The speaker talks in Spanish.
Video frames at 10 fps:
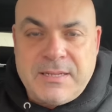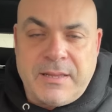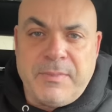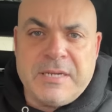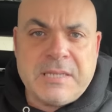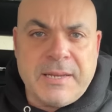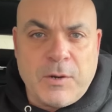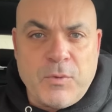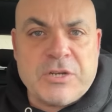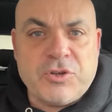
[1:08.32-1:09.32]
además trae
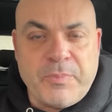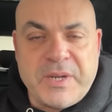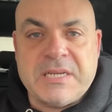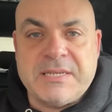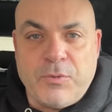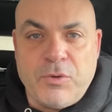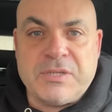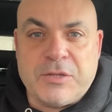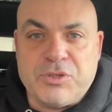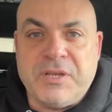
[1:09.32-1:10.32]
algunas sorpresas y
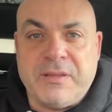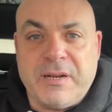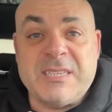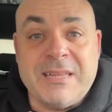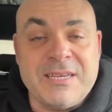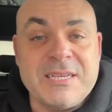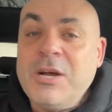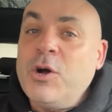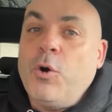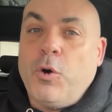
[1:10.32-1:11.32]
algunos datos interesantes.
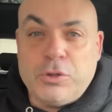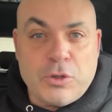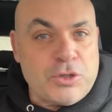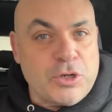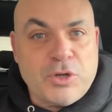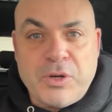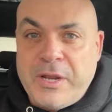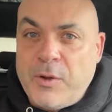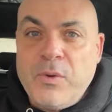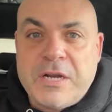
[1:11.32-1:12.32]
Otros no son
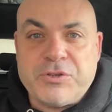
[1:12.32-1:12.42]
ninguna